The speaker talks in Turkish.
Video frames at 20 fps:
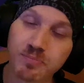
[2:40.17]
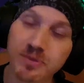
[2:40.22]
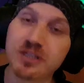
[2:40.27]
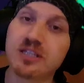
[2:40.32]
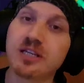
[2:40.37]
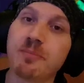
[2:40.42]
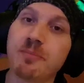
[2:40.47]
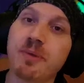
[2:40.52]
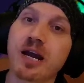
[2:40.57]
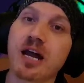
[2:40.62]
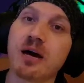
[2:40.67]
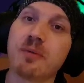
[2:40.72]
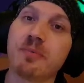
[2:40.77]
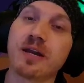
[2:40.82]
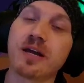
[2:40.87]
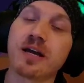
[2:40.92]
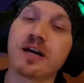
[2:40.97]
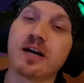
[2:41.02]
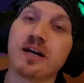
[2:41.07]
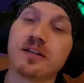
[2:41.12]
de berabere
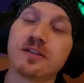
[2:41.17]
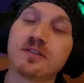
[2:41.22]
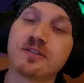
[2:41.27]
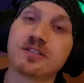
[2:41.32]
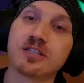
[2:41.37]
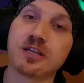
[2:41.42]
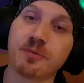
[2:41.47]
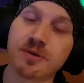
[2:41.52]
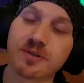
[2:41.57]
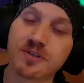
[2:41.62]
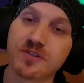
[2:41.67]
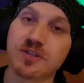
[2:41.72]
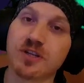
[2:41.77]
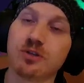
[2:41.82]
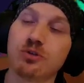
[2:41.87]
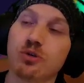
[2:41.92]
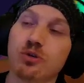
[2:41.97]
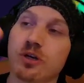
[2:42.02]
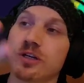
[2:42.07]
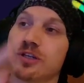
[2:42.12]
kaldığınız zaman size yetiyor
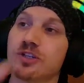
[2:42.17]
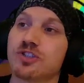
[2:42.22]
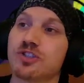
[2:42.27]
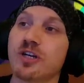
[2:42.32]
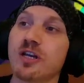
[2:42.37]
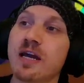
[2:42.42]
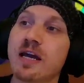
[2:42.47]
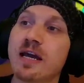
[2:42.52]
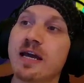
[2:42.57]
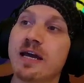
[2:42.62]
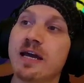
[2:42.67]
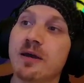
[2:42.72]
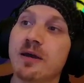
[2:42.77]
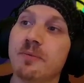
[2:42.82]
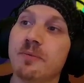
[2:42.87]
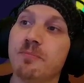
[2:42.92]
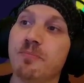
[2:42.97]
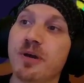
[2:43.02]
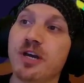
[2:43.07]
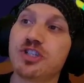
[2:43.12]
arkadaşlar.
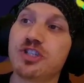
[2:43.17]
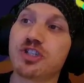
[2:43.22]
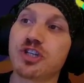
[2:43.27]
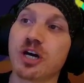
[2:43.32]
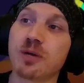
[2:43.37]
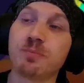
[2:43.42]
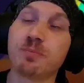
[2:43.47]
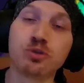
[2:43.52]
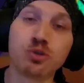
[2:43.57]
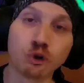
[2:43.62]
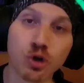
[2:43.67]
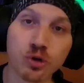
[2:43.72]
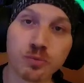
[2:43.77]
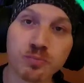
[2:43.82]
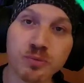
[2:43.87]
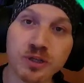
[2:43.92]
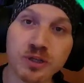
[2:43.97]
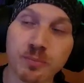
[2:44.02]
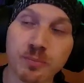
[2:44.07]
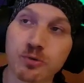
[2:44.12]
5 çarpı 4000
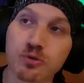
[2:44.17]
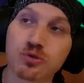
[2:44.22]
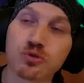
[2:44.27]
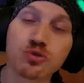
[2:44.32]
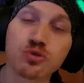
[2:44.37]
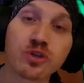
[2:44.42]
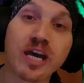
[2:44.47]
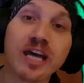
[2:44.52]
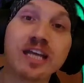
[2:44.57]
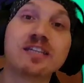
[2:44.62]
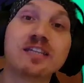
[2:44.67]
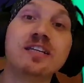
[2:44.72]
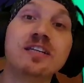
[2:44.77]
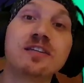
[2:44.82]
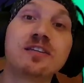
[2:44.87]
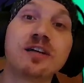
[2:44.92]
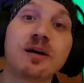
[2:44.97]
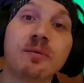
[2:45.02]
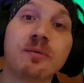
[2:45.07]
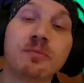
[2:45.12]
yapıyorsunuz. Etkinliği
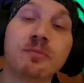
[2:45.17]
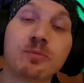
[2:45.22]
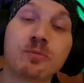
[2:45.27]
tamamlamış